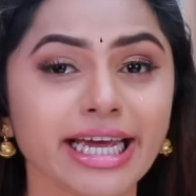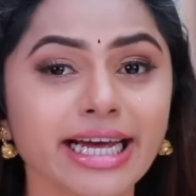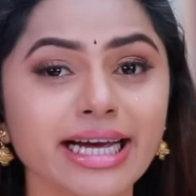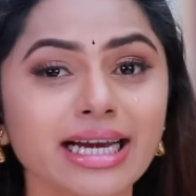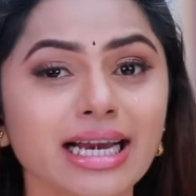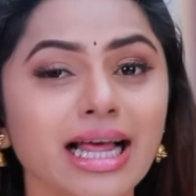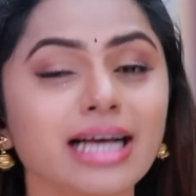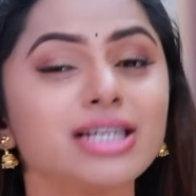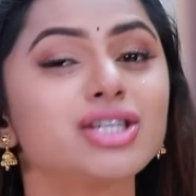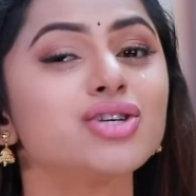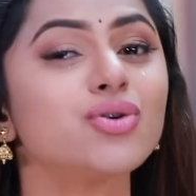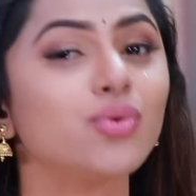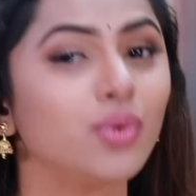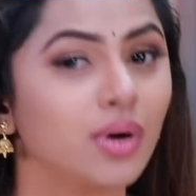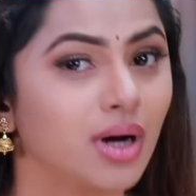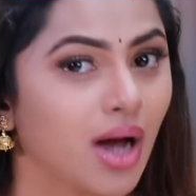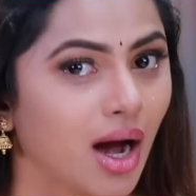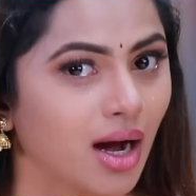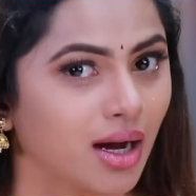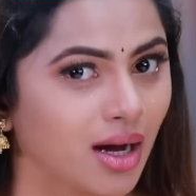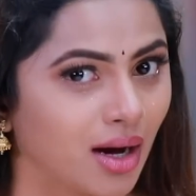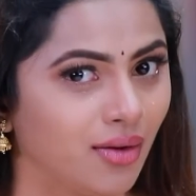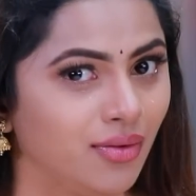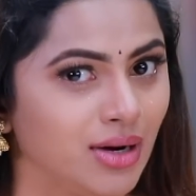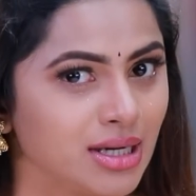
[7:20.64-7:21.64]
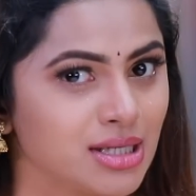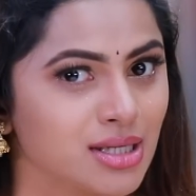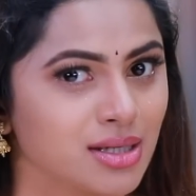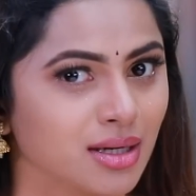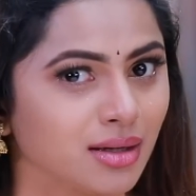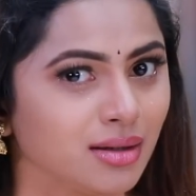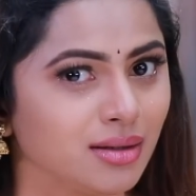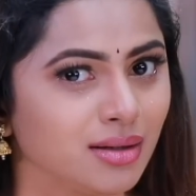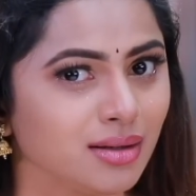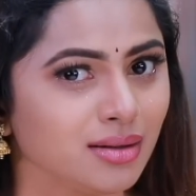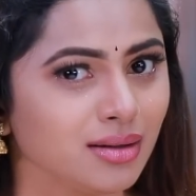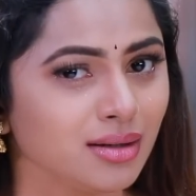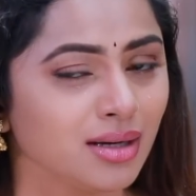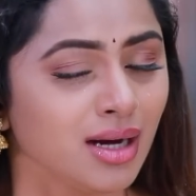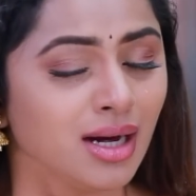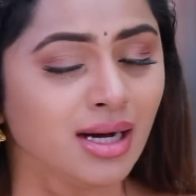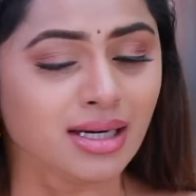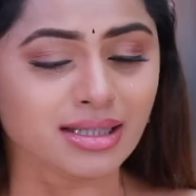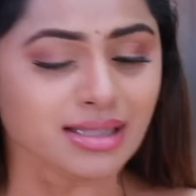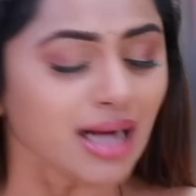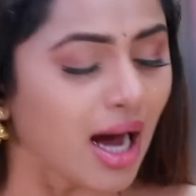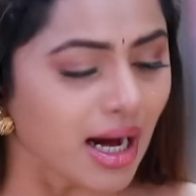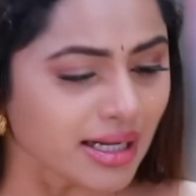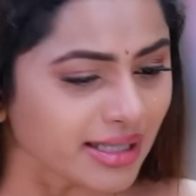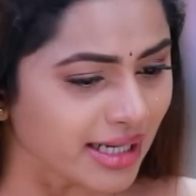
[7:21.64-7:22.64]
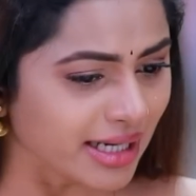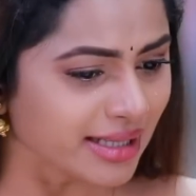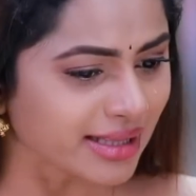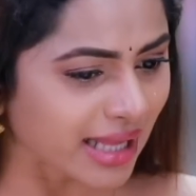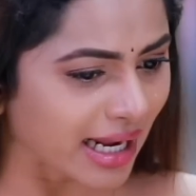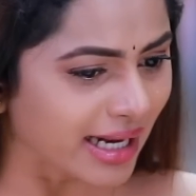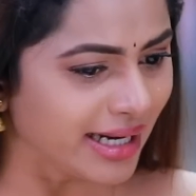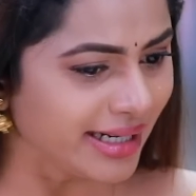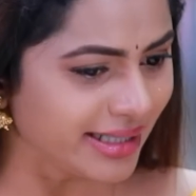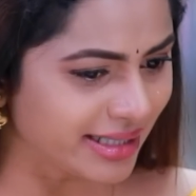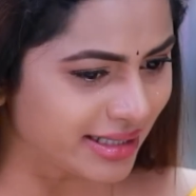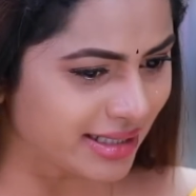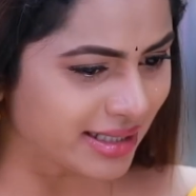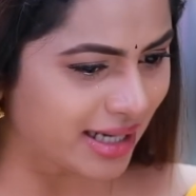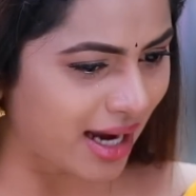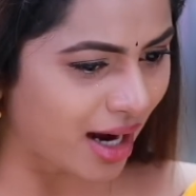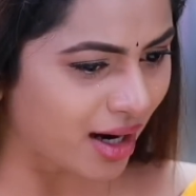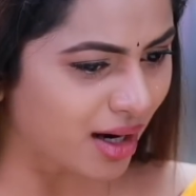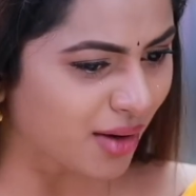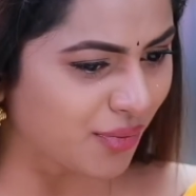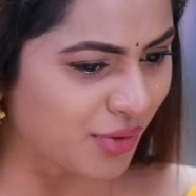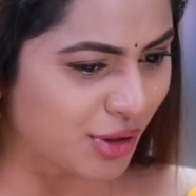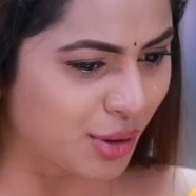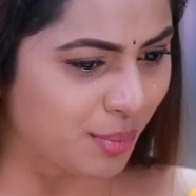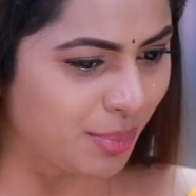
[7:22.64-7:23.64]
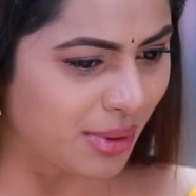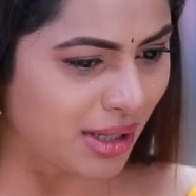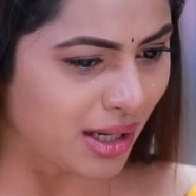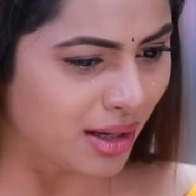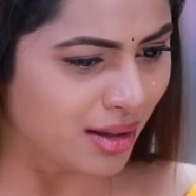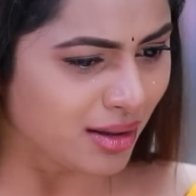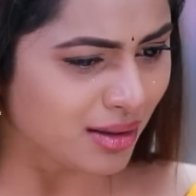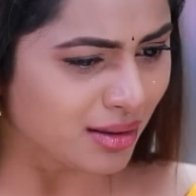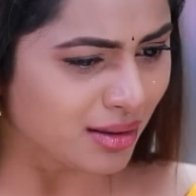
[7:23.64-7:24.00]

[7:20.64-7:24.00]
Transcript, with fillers: நீங்களாச்சும் உங்க அக்கா வாச்சு நான் இதுல தலையிட விரும்பல